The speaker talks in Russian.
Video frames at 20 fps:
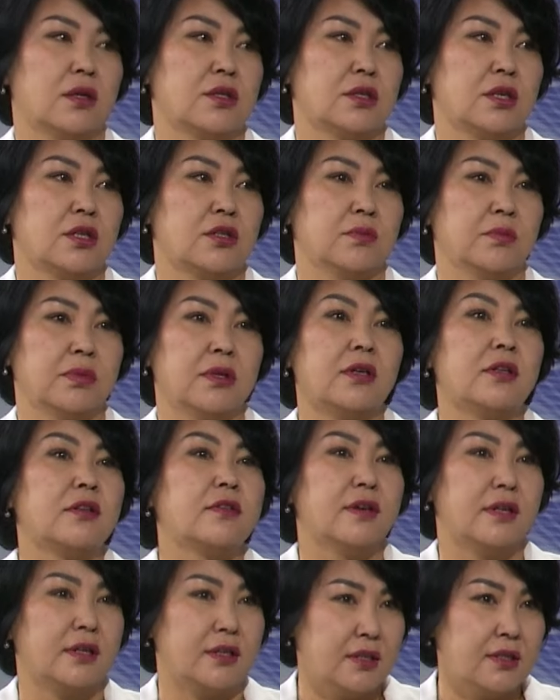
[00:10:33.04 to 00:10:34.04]
скажем,
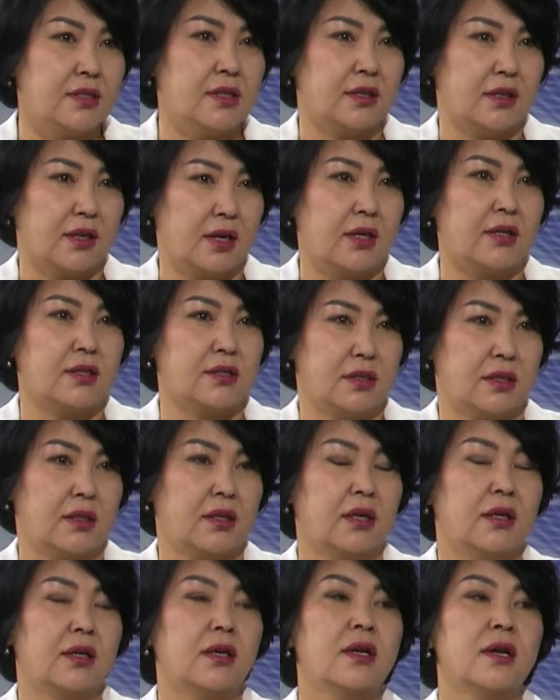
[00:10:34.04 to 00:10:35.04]
благотворительной акции,
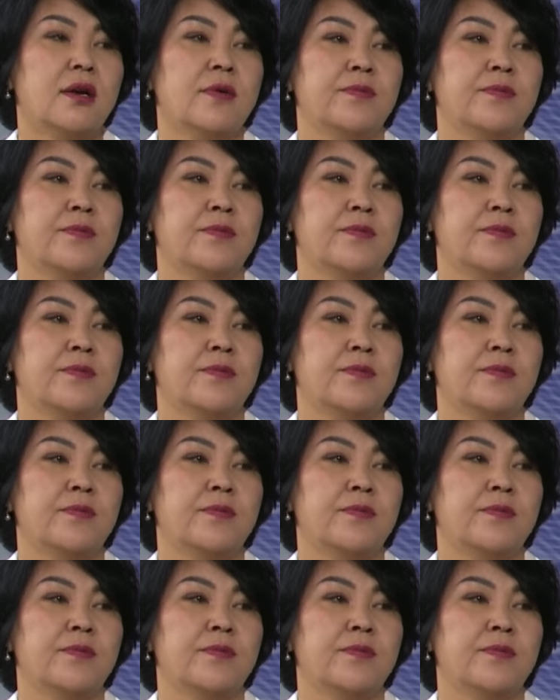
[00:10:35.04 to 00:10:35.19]
да,